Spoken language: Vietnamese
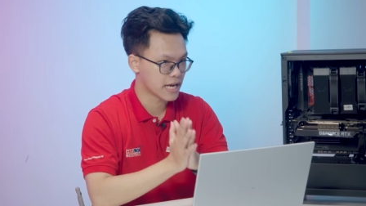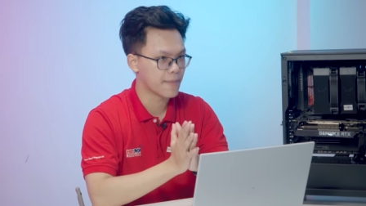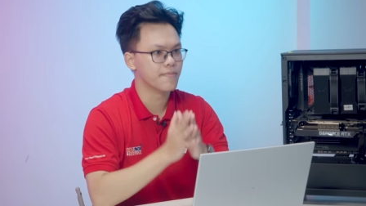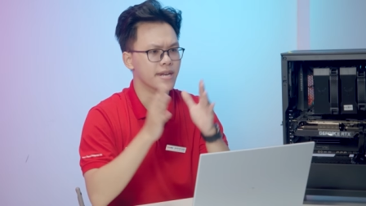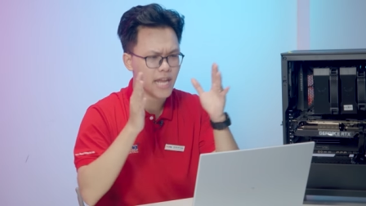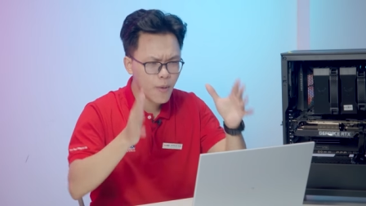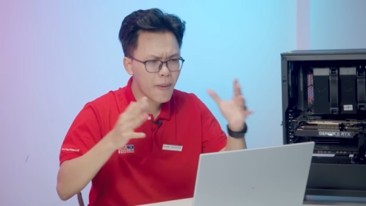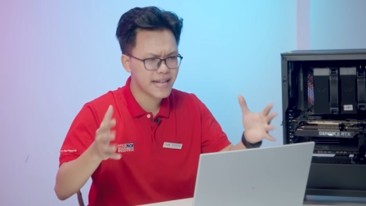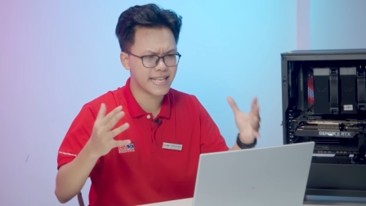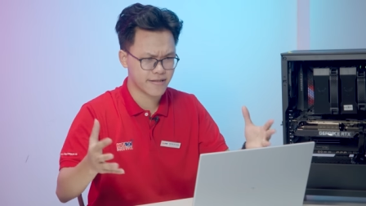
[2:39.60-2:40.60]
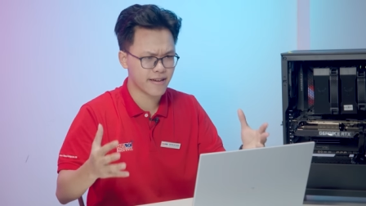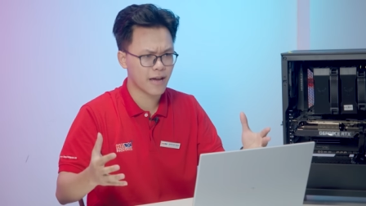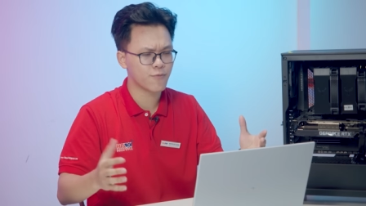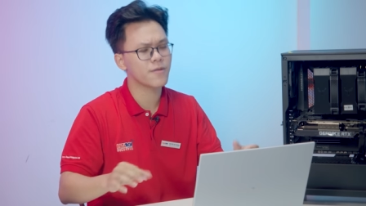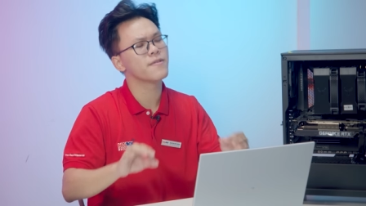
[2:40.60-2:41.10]
chơi game. Nếu mà bạn chỉ chơi
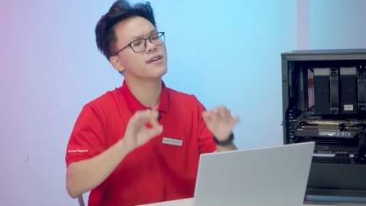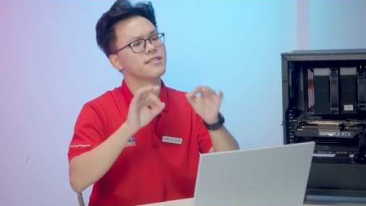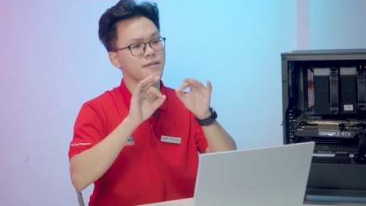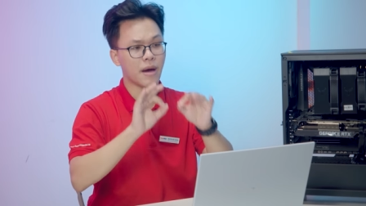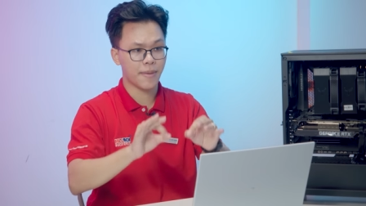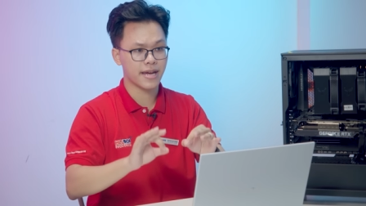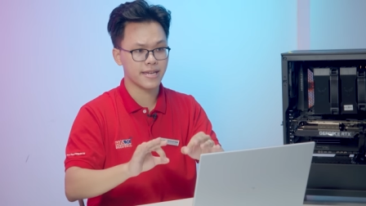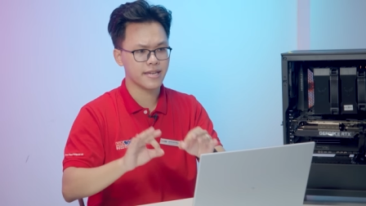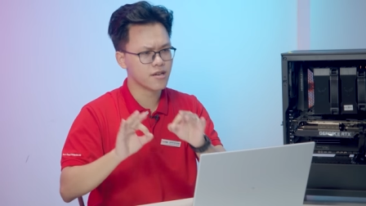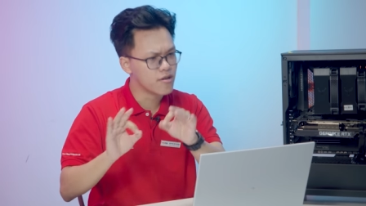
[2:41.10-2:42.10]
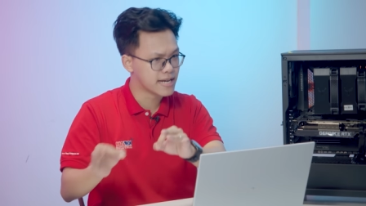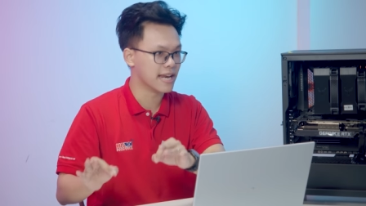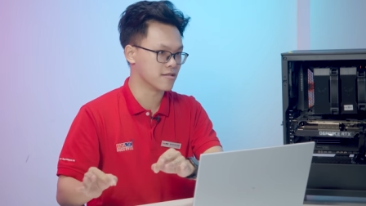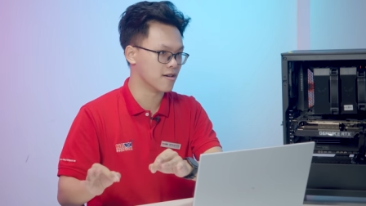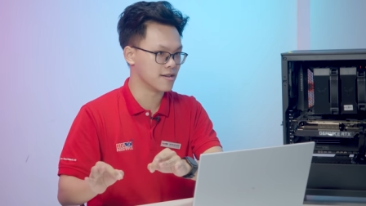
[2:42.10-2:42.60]
game đấy thì ba mươi hai gi ga bai cực kỳ
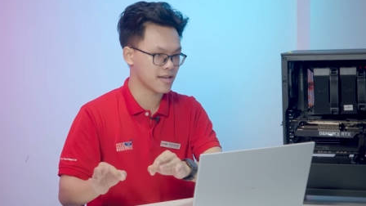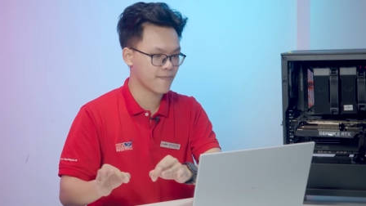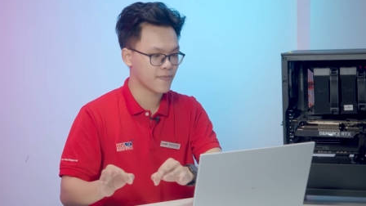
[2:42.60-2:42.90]
là thừa nhá.